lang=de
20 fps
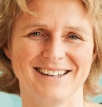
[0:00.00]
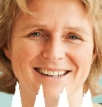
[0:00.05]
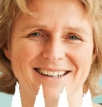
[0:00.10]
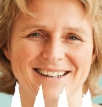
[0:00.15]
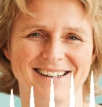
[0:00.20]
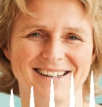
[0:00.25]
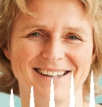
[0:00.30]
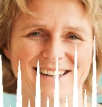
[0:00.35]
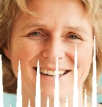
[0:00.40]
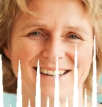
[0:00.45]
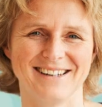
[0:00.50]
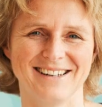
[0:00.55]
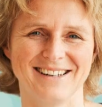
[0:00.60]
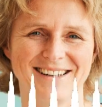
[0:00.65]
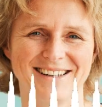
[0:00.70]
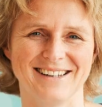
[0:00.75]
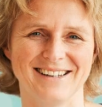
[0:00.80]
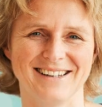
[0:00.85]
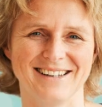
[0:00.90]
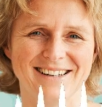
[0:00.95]
von
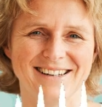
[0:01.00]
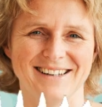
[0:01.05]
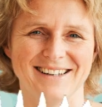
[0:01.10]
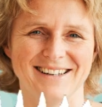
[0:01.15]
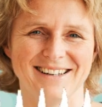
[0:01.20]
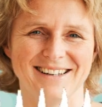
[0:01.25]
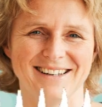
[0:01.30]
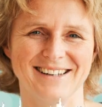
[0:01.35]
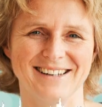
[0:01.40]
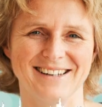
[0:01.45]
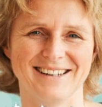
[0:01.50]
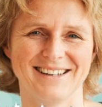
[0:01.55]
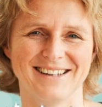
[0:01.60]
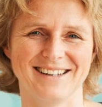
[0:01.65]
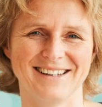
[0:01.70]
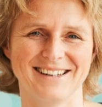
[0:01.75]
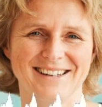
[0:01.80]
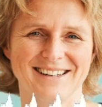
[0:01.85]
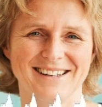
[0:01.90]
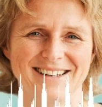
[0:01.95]
Wohlempfinden
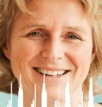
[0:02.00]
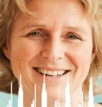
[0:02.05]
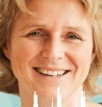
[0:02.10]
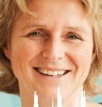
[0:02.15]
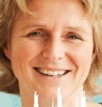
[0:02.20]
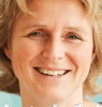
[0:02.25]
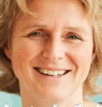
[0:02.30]
oder von dem,